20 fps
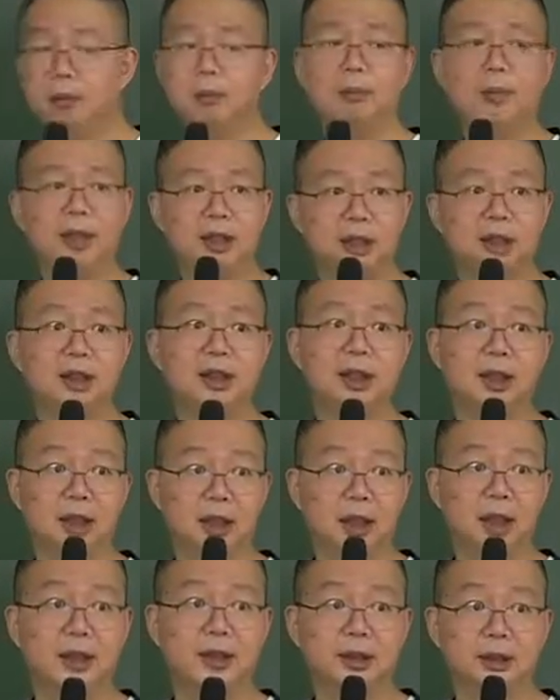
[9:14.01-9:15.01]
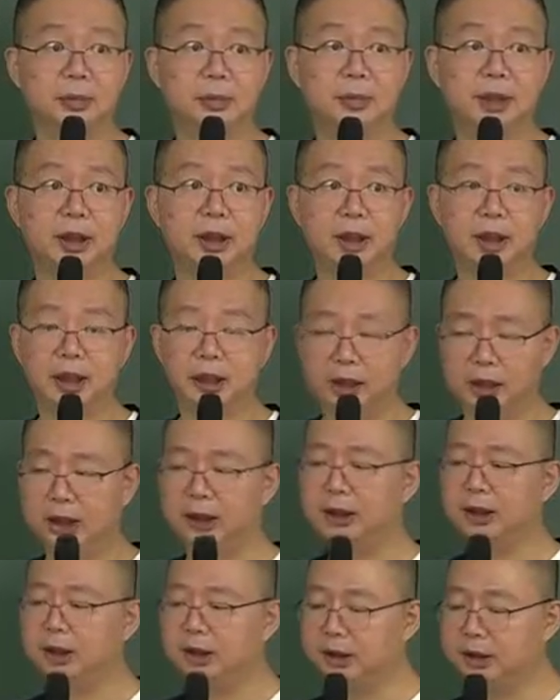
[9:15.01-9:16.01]
판시한 게 있습니다.
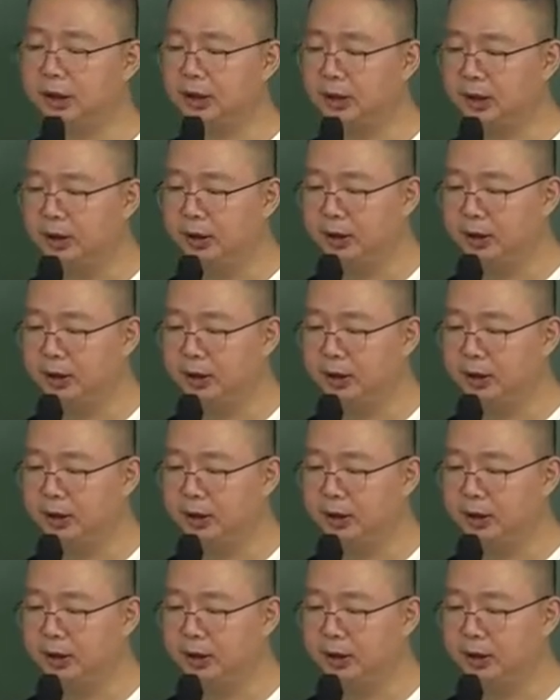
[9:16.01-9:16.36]
아시겠죠?